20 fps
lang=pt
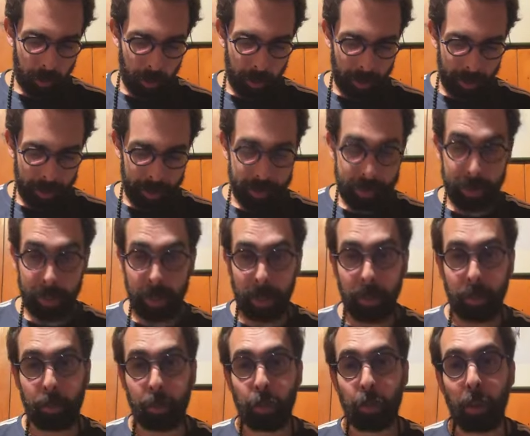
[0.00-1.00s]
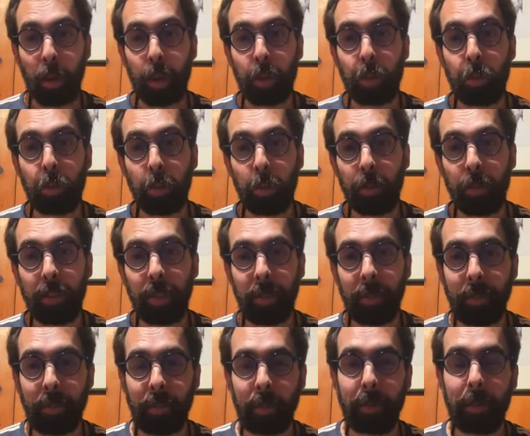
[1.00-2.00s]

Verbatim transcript: Por aqui seguimos com a chuva,